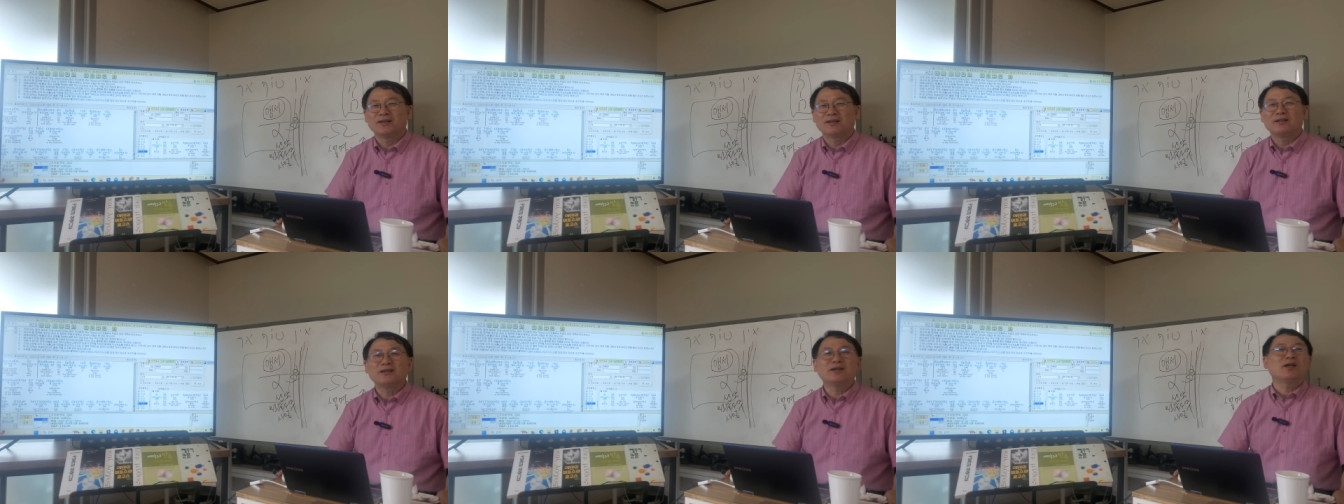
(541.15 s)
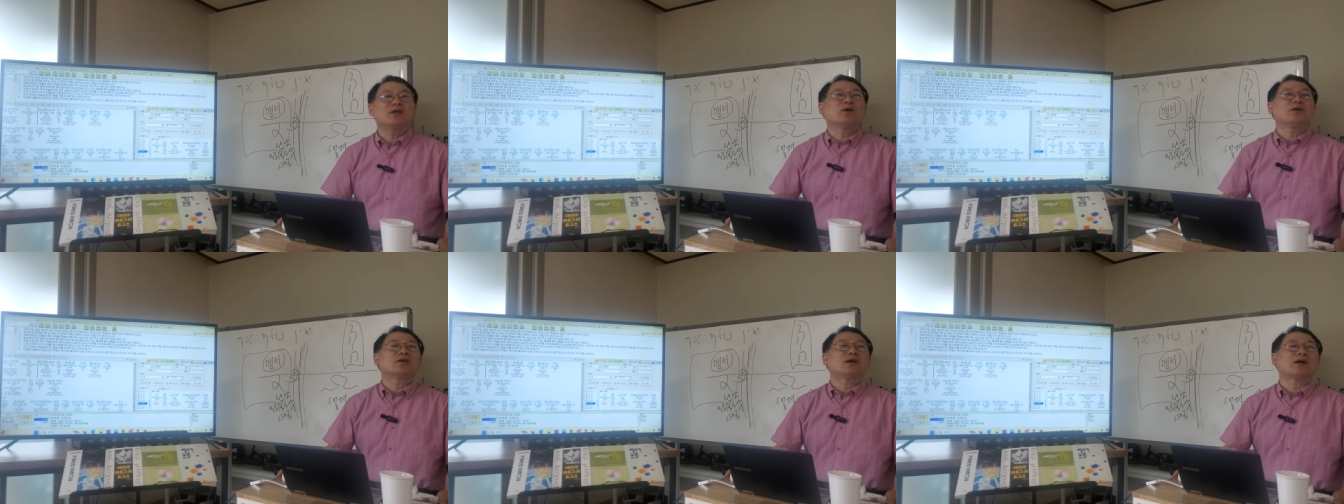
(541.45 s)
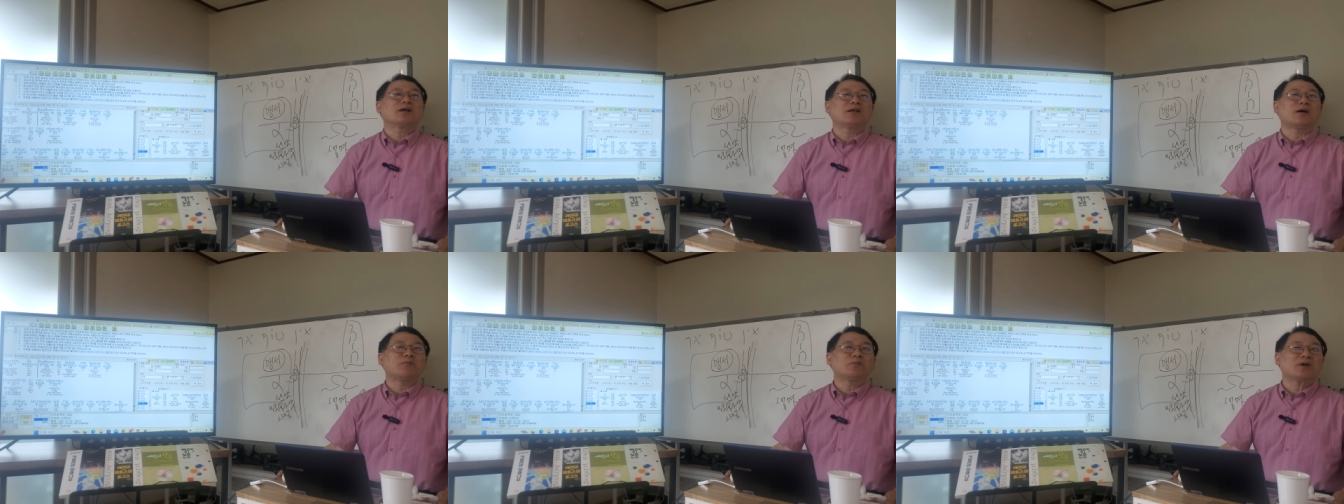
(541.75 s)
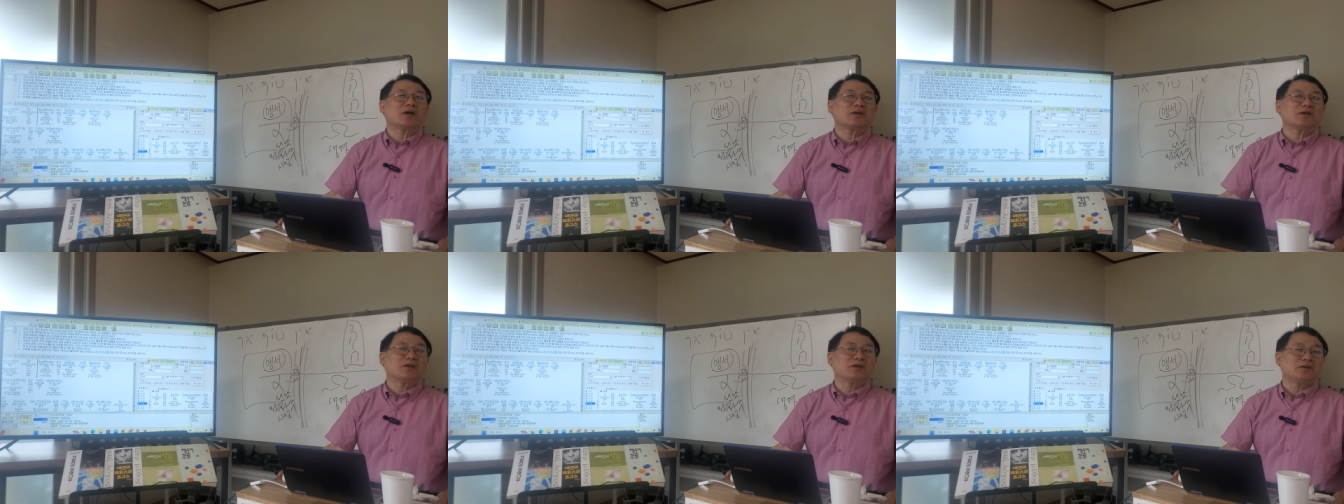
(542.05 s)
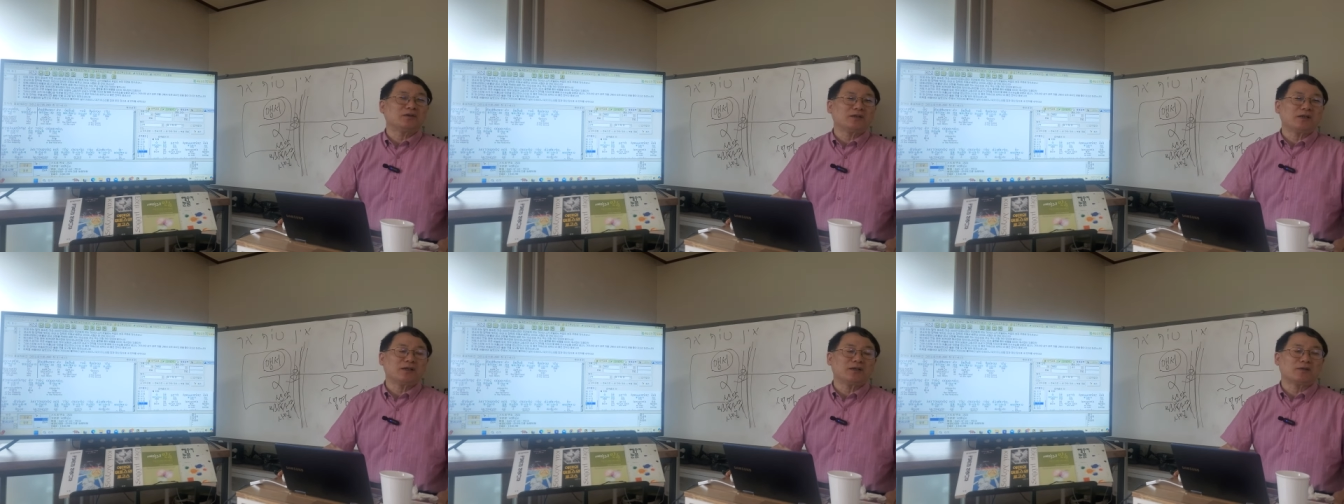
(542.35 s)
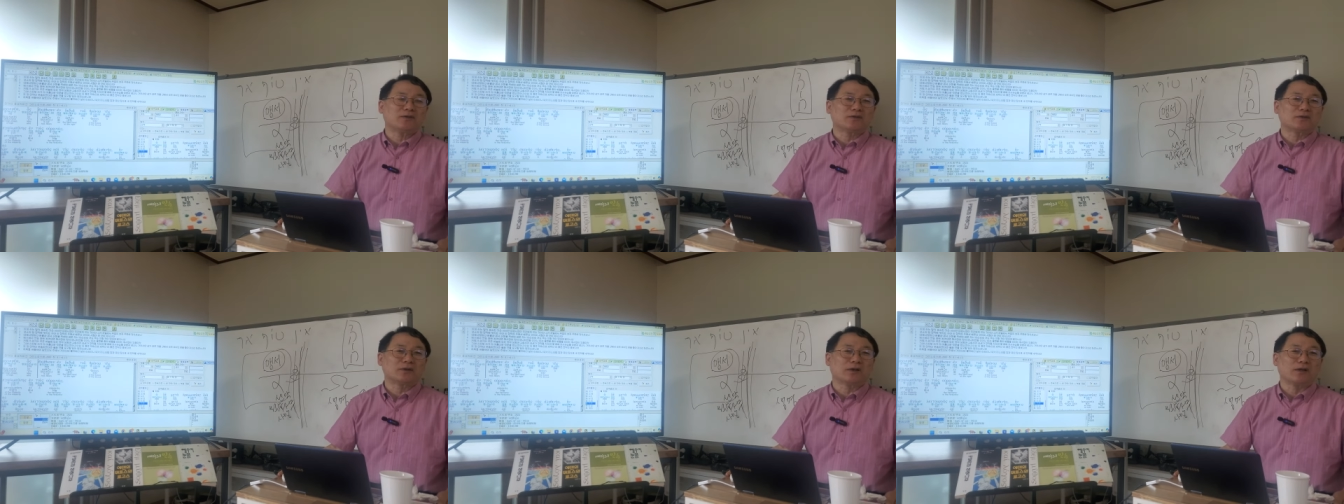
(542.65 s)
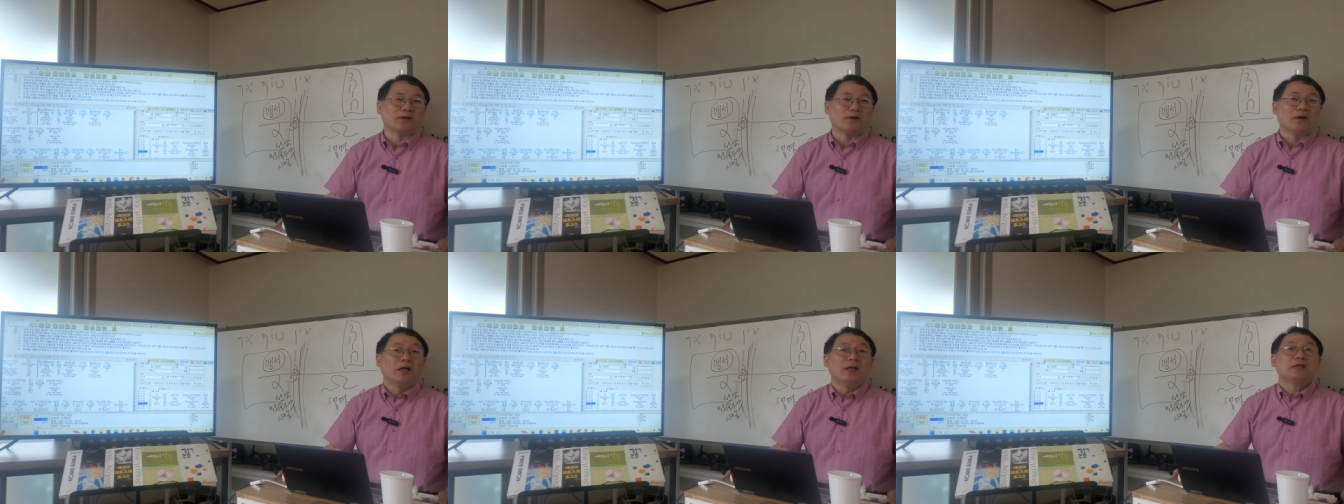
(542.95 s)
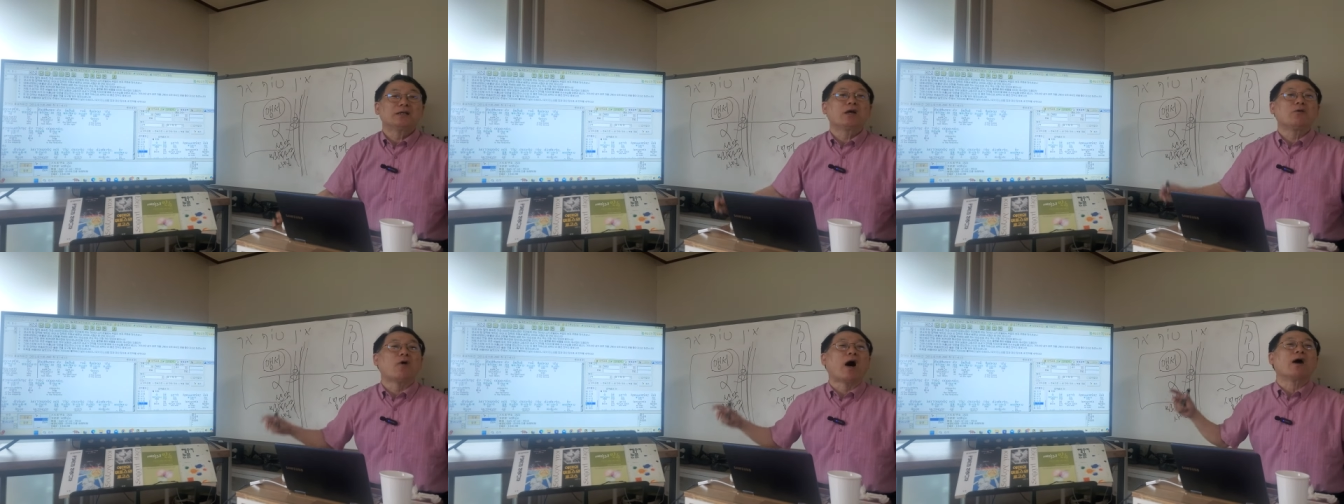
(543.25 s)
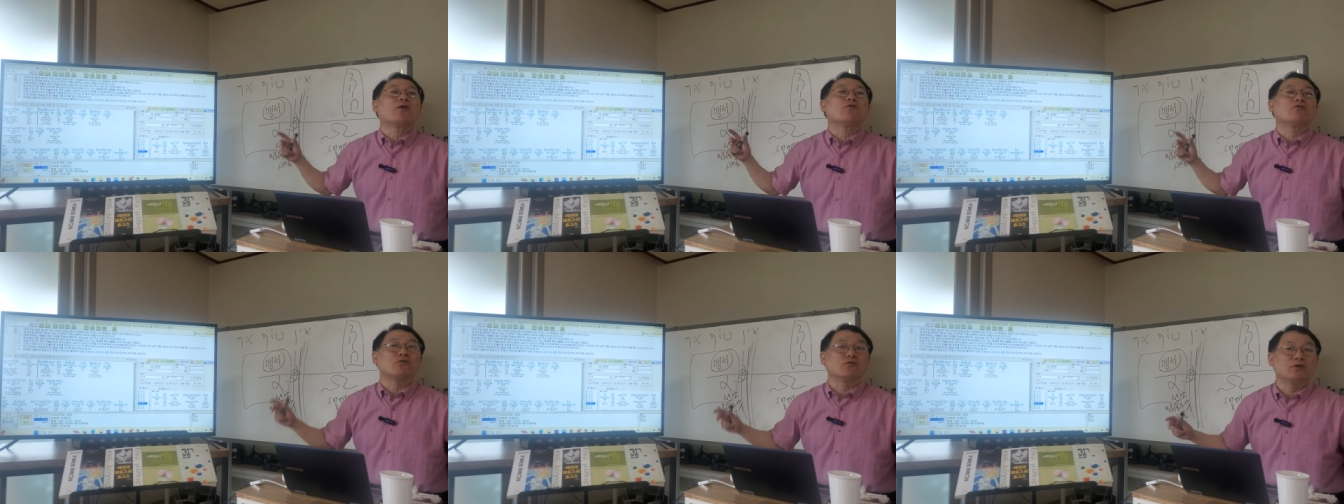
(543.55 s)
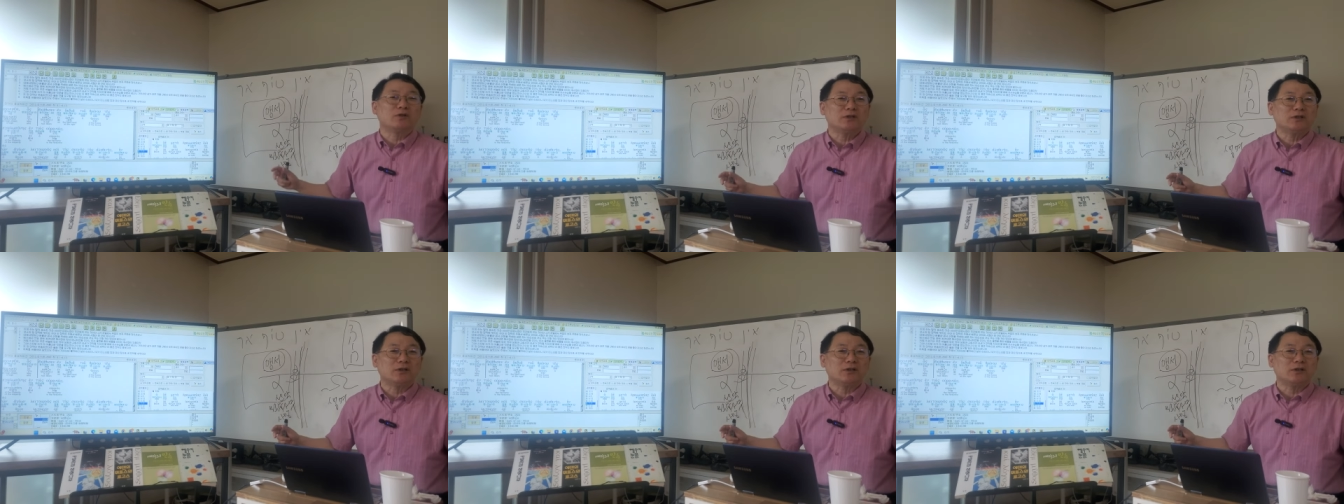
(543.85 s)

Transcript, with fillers: 그게 여자가 남자가 되는 얘기였잖아요. 이게 왕국의